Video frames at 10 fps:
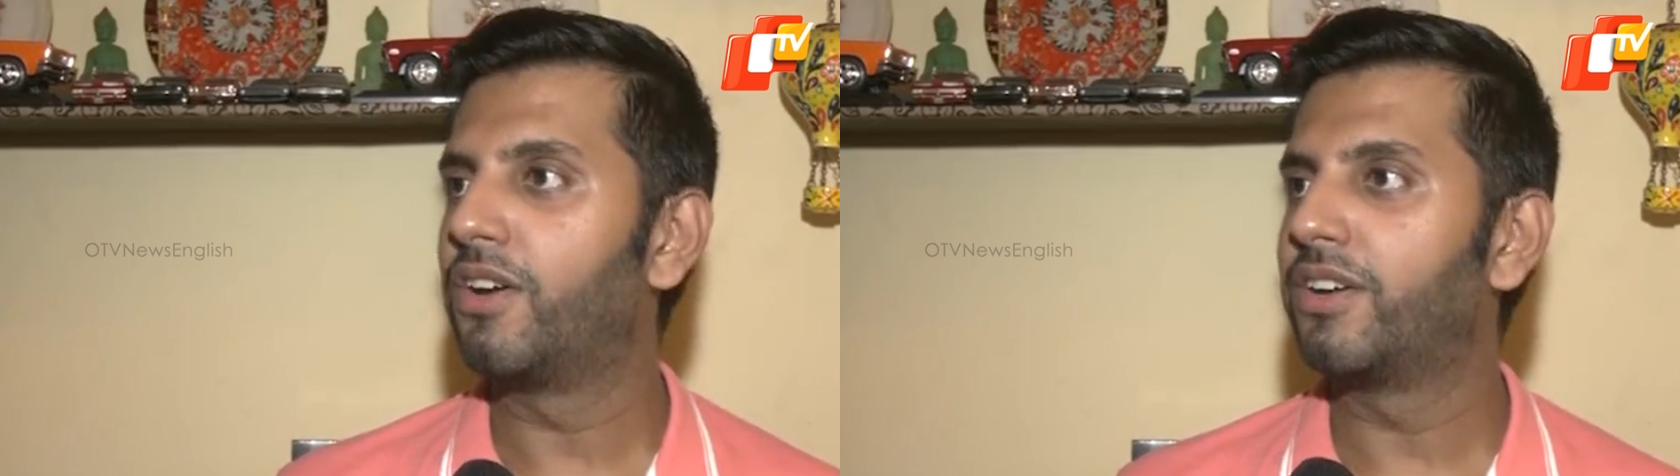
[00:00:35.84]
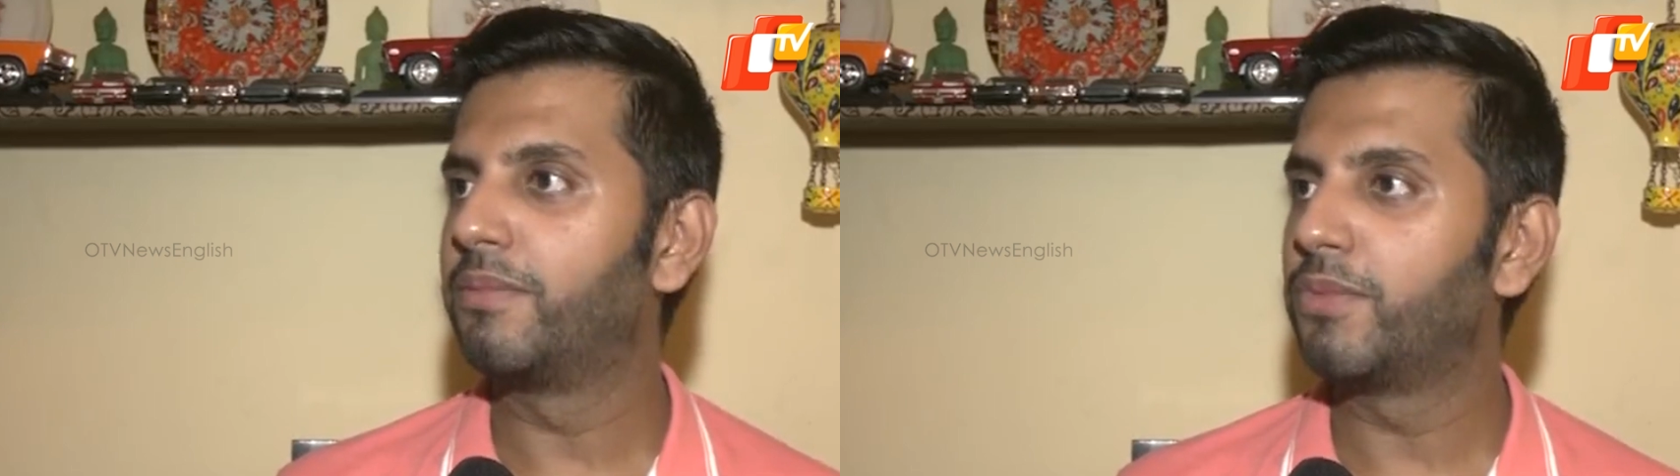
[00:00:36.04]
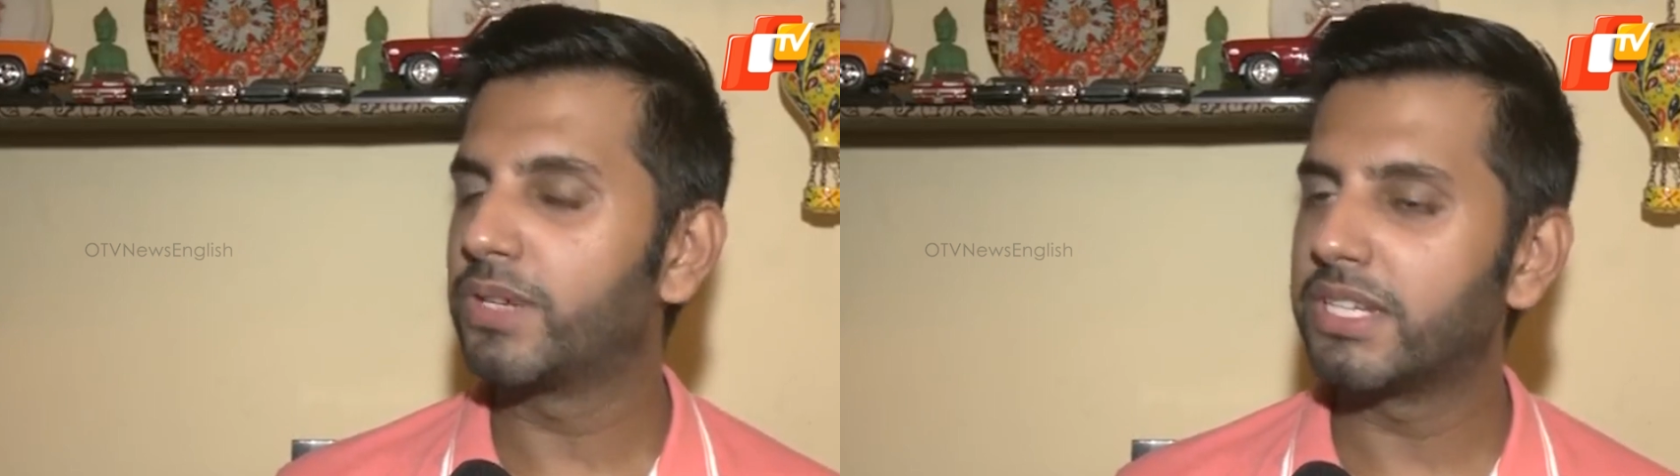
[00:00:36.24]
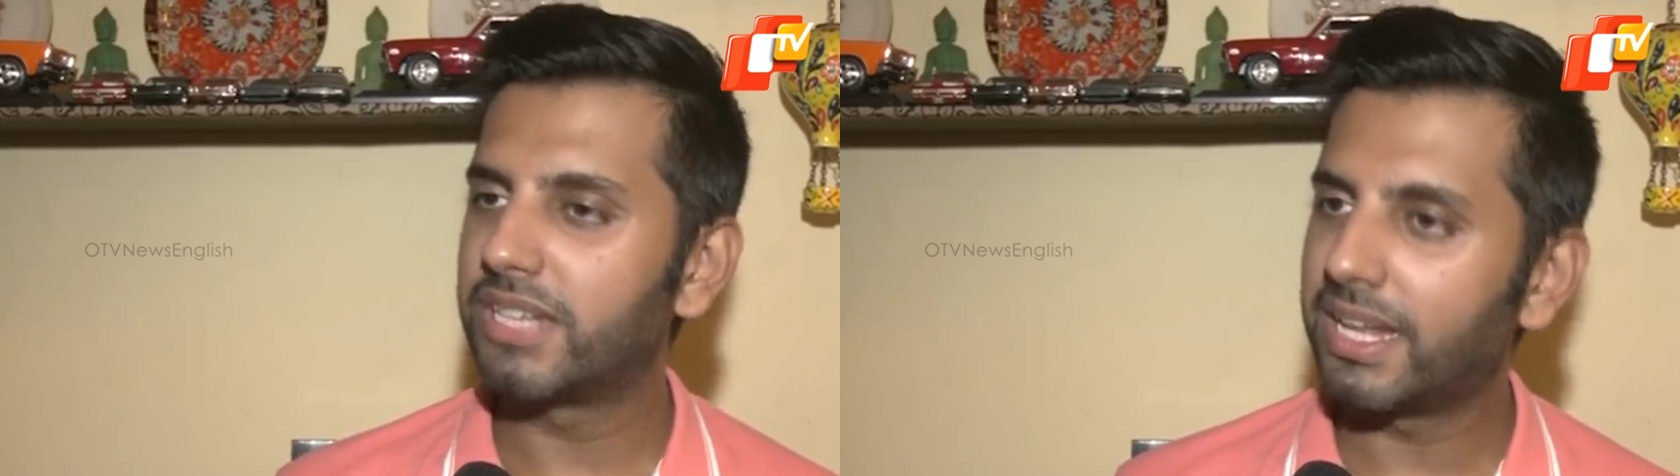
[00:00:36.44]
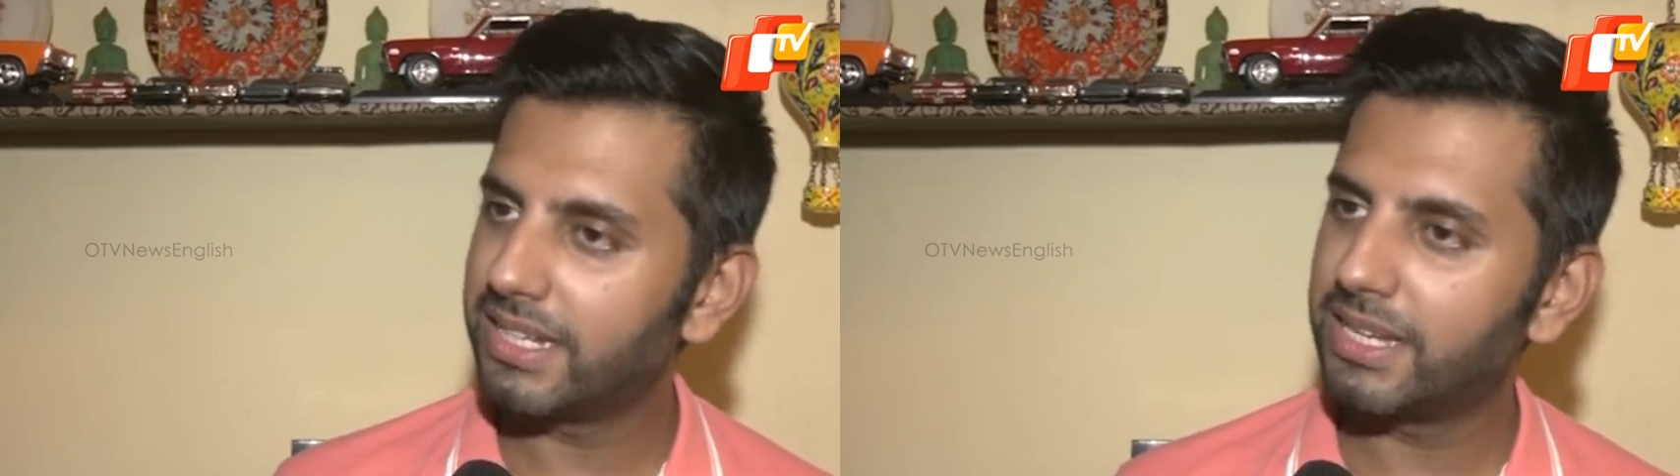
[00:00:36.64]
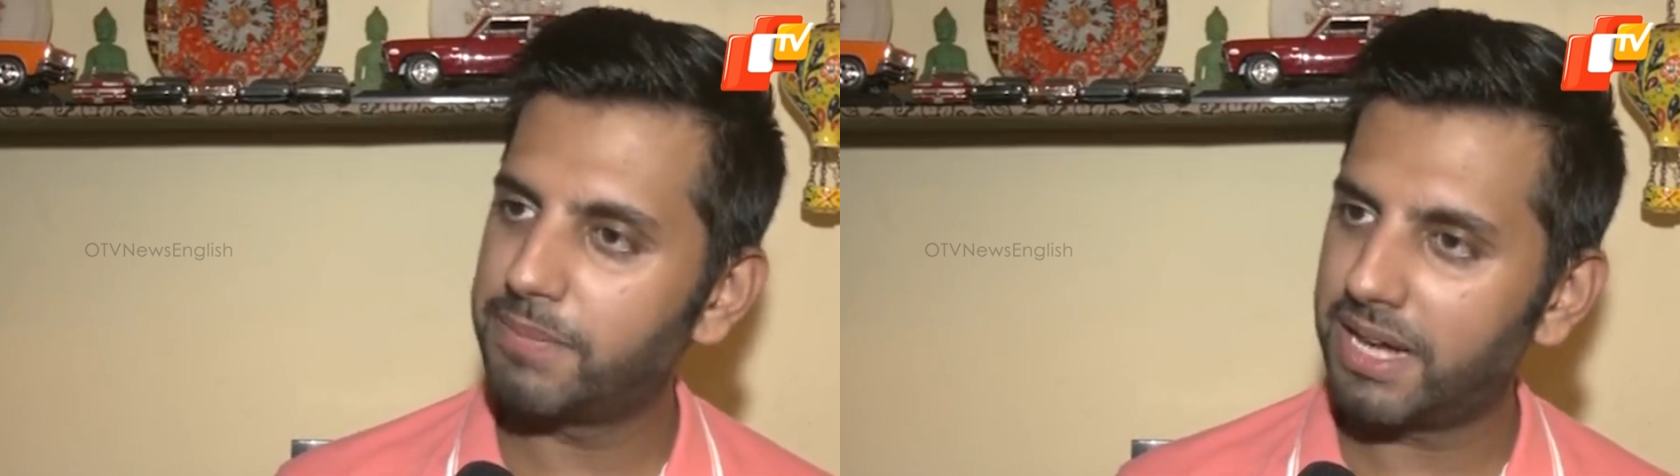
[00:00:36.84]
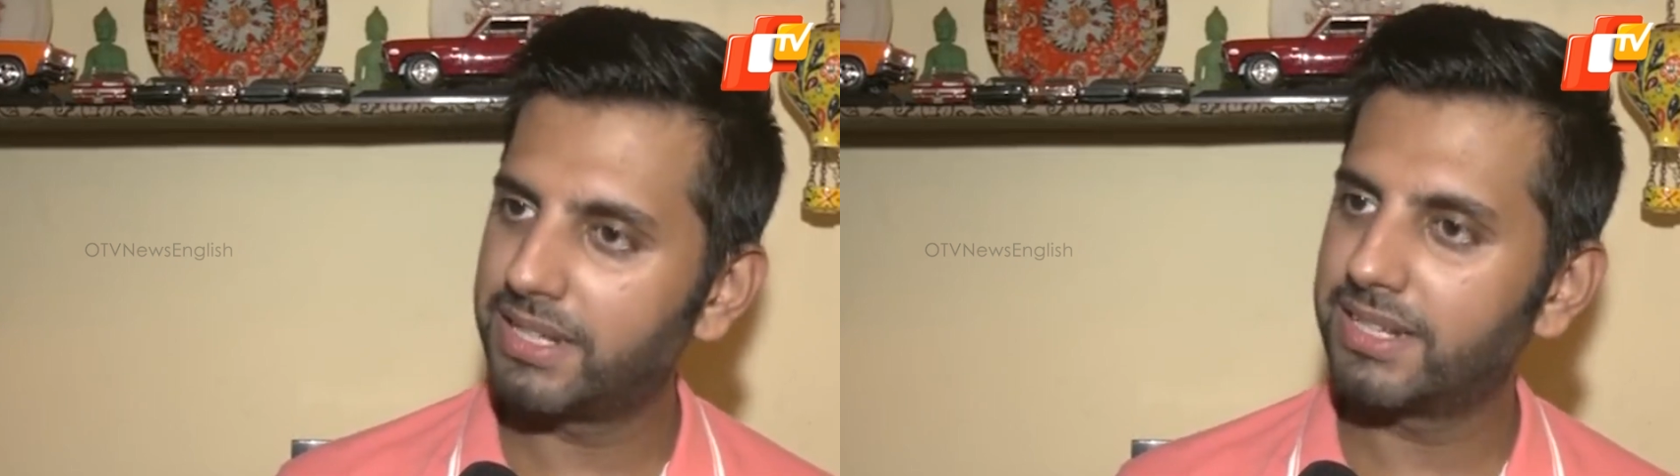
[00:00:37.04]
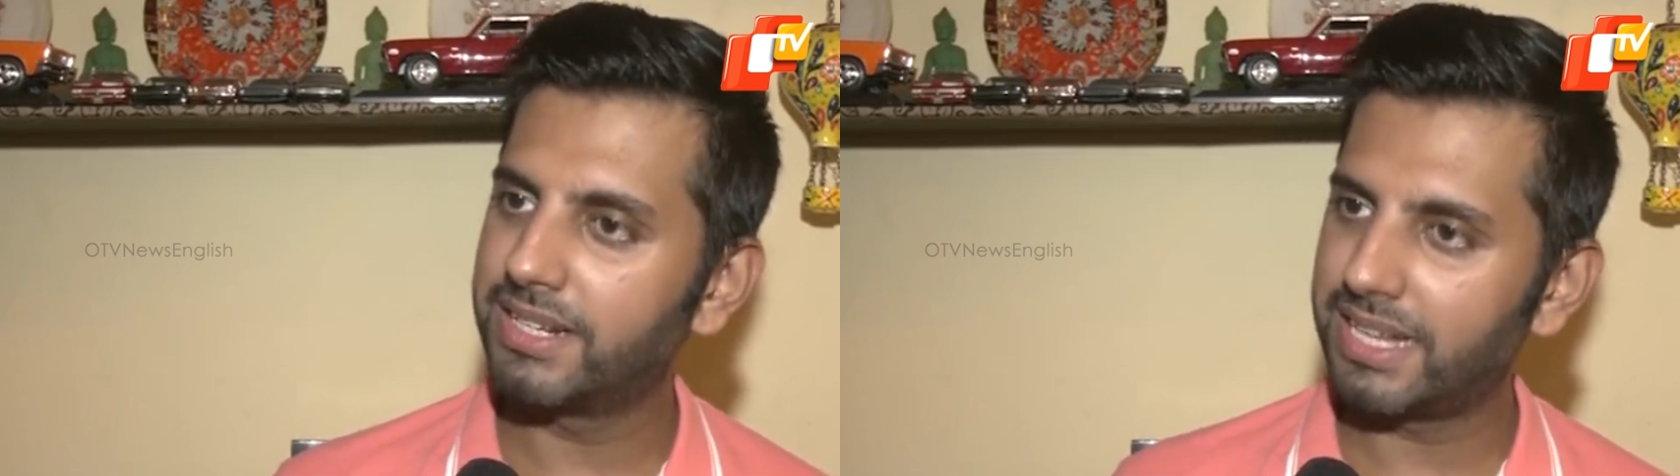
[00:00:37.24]
और हम लोग की शादी के
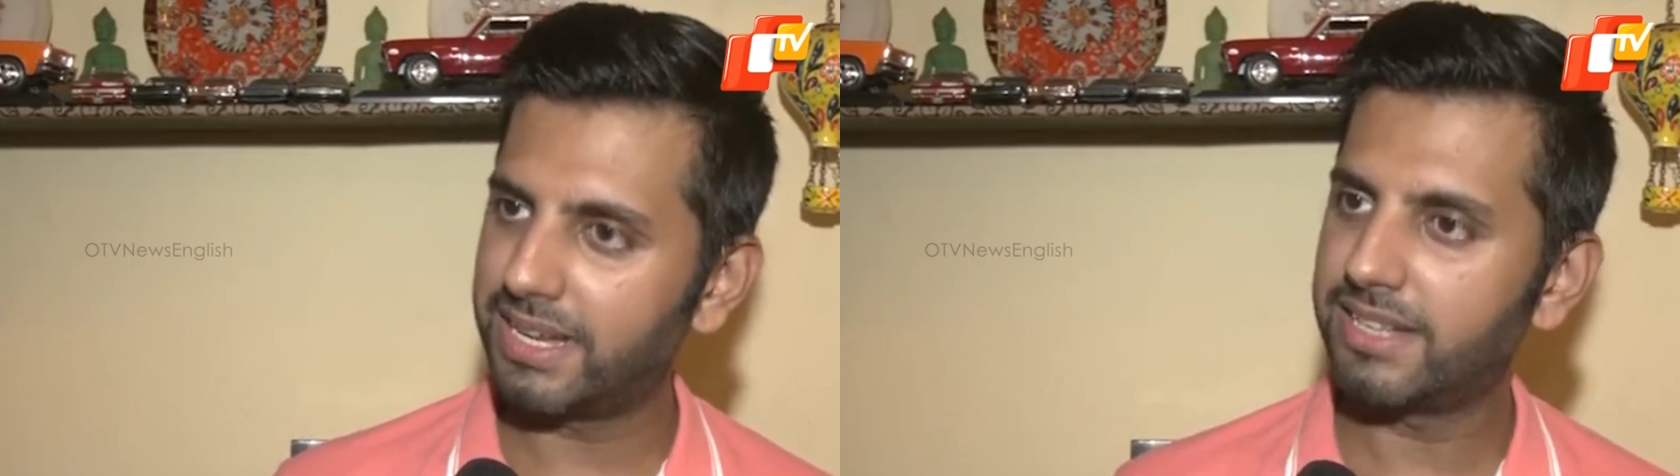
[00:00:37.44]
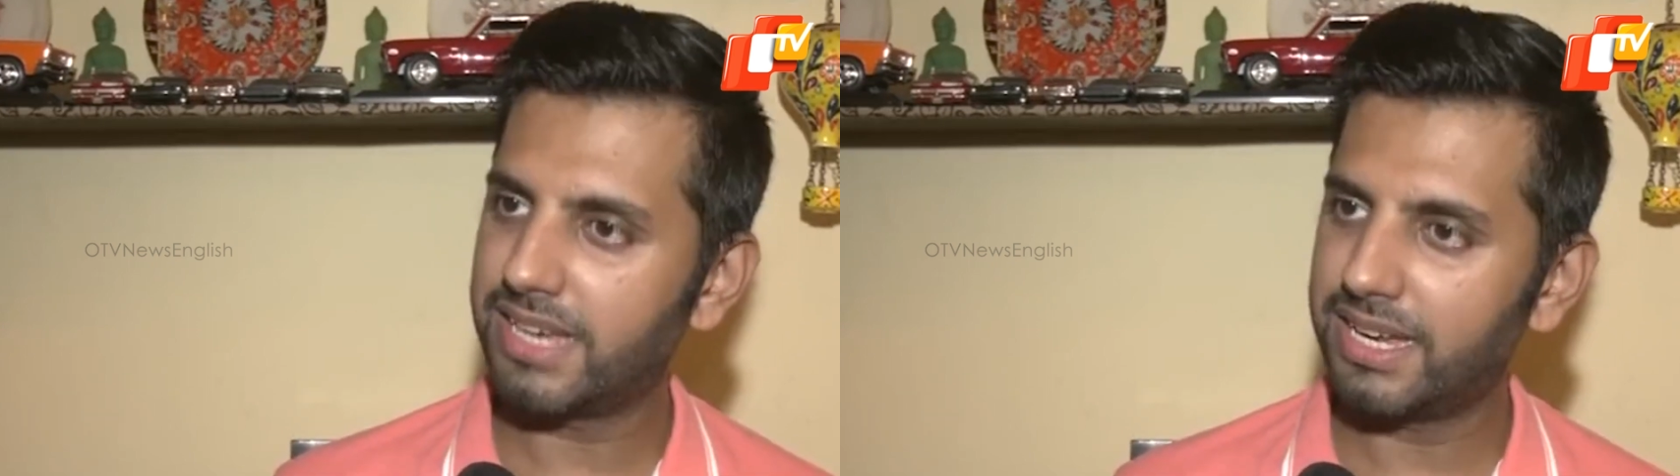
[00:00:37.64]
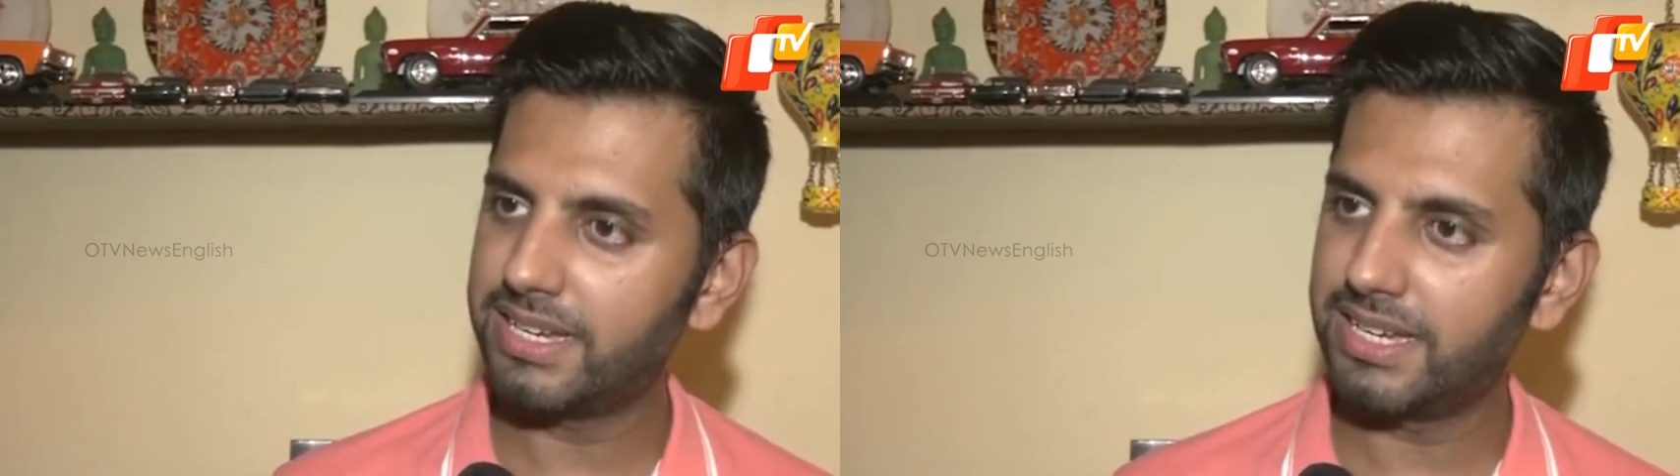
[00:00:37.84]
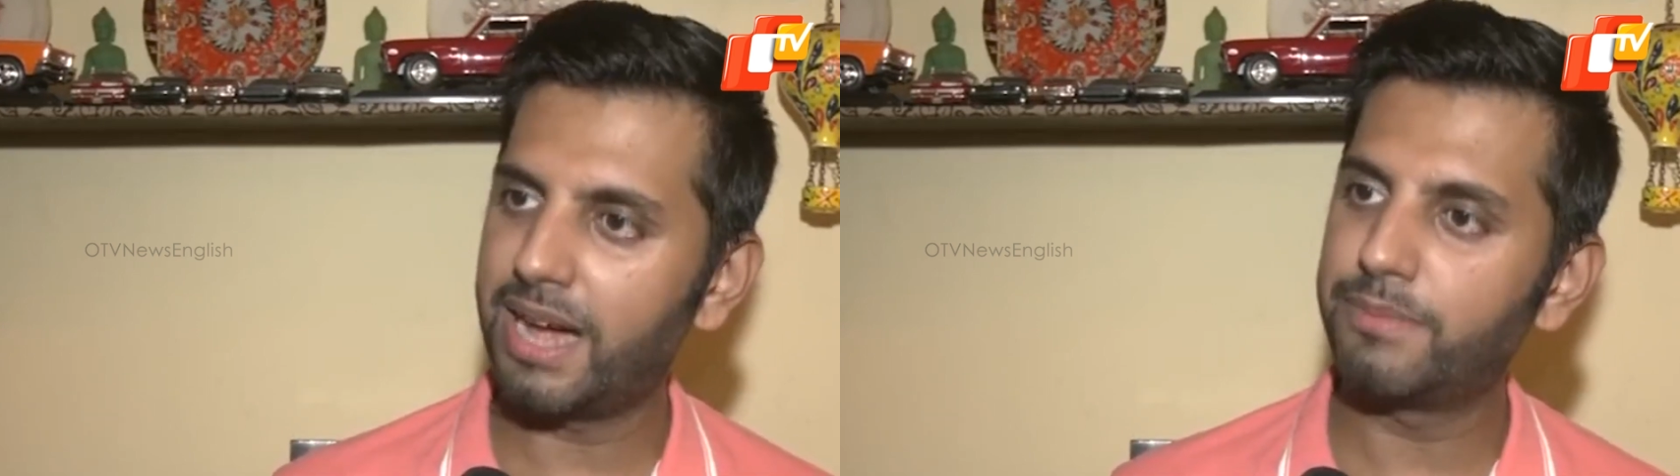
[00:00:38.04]
बाद अगर देखा जाए कि